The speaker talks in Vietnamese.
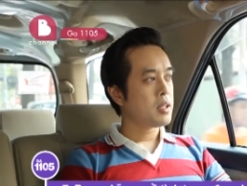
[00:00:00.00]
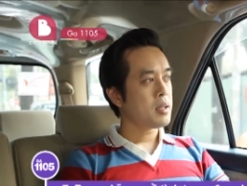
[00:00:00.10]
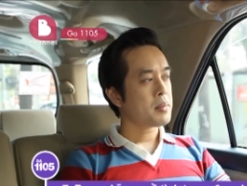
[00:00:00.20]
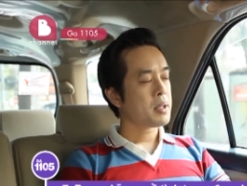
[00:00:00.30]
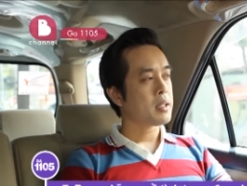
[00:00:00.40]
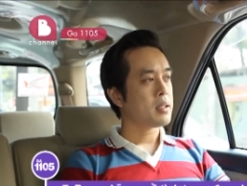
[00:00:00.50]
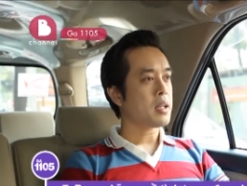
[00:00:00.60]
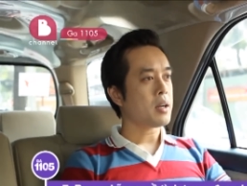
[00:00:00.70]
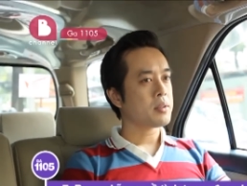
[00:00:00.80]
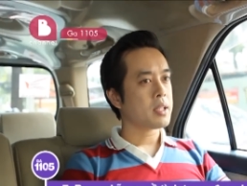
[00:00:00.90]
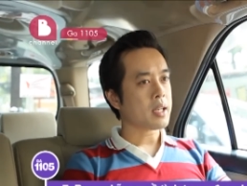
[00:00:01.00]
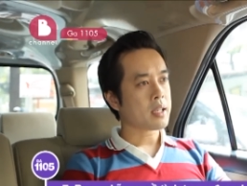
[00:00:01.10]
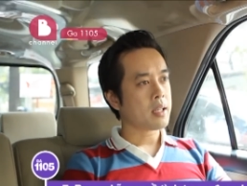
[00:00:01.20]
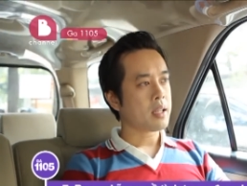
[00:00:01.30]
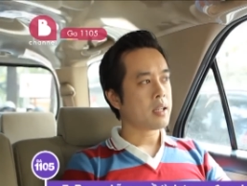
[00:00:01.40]
nếu mà đạo
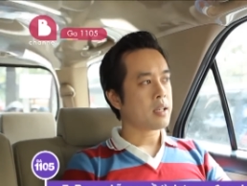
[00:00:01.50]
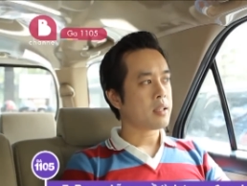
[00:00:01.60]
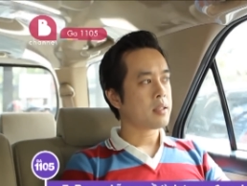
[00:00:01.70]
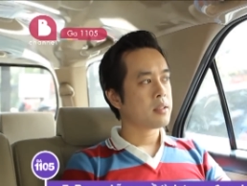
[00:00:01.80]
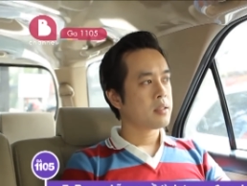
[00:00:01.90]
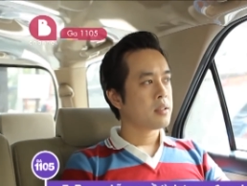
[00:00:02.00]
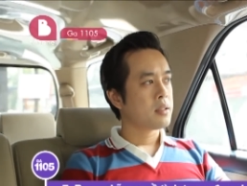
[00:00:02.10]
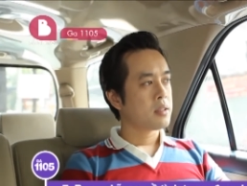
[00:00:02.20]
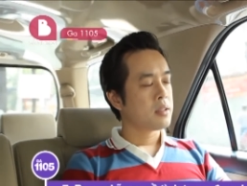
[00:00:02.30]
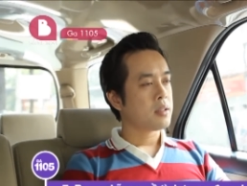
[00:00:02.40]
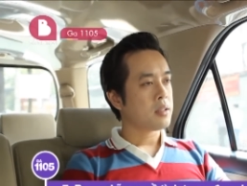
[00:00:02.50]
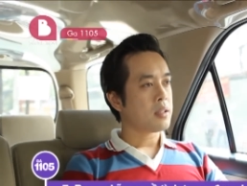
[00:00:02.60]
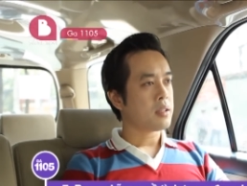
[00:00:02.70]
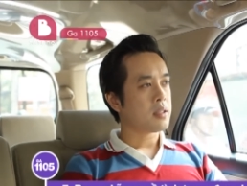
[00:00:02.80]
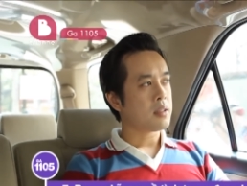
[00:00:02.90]
nhạc là
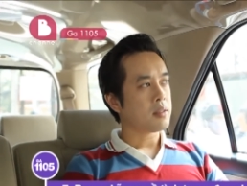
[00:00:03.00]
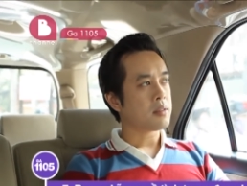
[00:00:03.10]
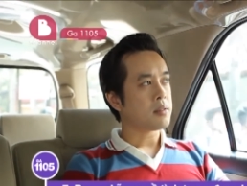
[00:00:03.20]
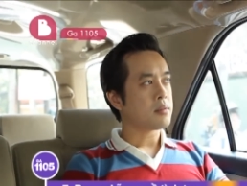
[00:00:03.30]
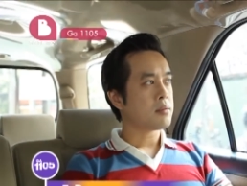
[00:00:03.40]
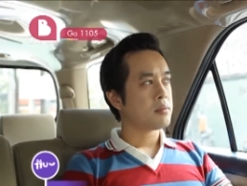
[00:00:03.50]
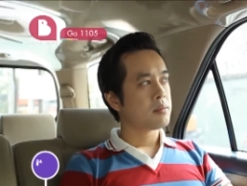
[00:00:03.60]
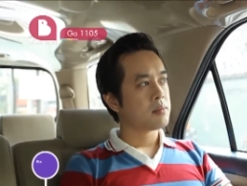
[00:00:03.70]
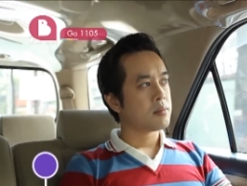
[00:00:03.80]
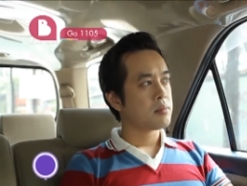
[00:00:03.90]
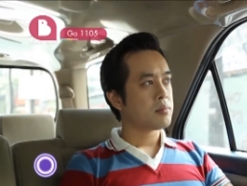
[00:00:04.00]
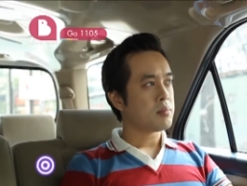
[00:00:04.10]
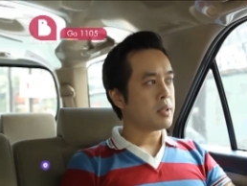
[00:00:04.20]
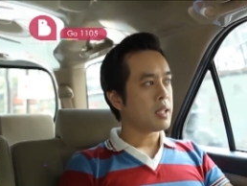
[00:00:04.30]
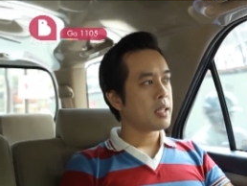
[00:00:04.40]
à,
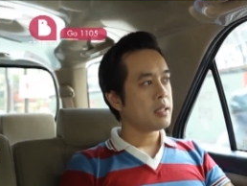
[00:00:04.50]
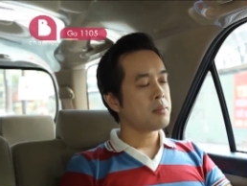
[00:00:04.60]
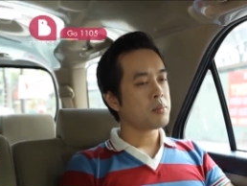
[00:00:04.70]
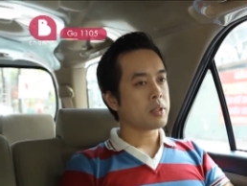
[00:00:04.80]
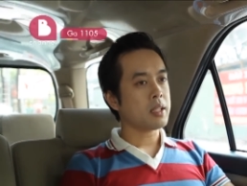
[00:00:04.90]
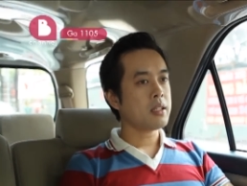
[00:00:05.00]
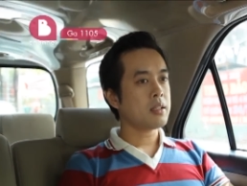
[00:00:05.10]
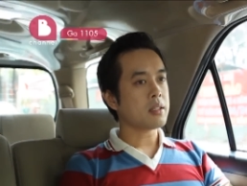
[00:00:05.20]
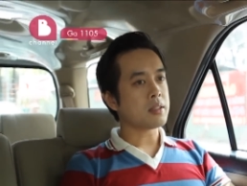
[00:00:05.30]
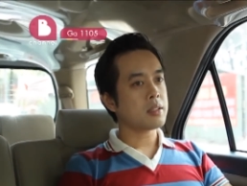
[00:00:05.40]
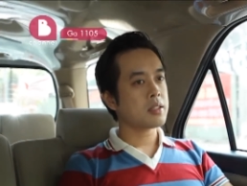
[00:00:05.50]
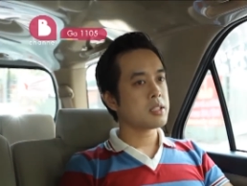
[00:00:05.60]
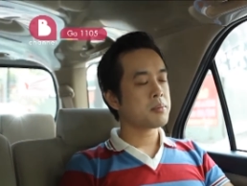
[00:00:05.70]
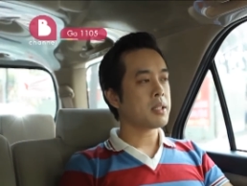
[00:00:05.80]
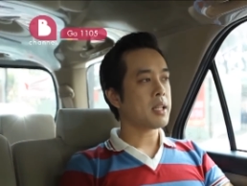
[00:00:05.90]
mình lấy một cái ý tưởng
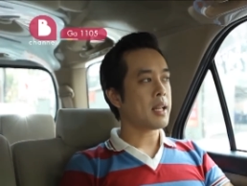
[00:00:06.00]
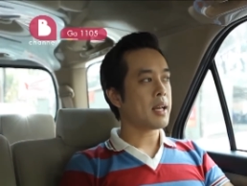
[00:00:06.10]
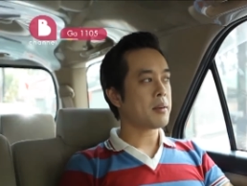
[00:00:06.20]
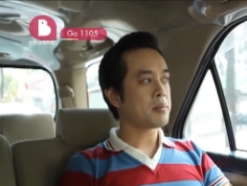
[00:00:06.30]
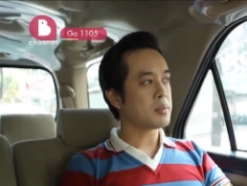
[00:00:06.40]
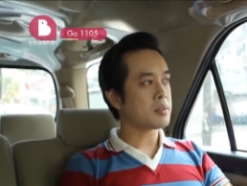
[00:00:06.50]
cái sao mình làm